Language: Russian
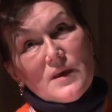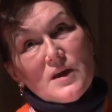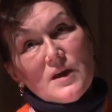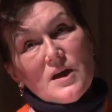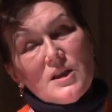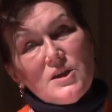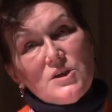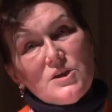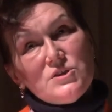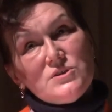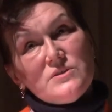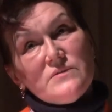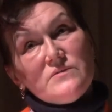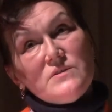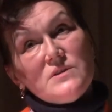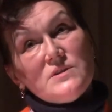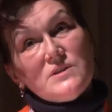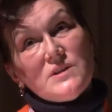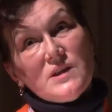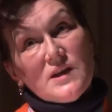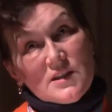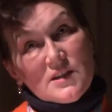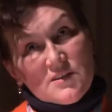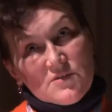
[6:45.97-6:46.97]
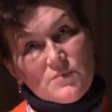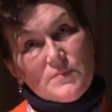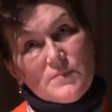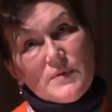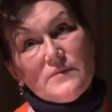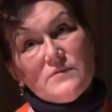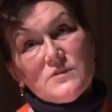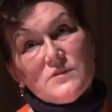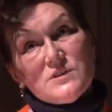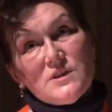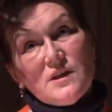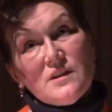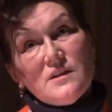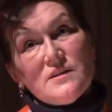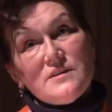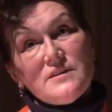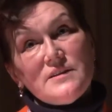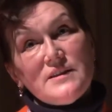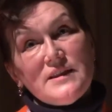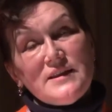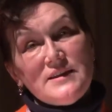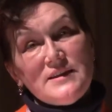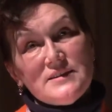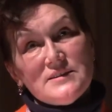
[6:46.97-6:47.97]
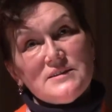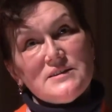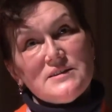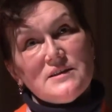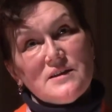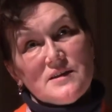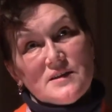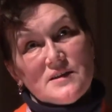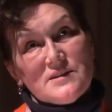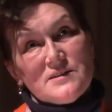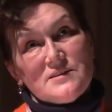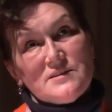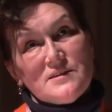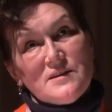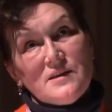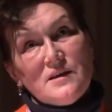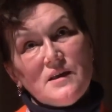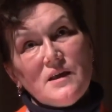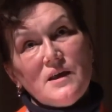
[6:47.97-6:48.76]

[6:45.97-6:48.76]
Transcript: Количество нитратов превышало 300 раз.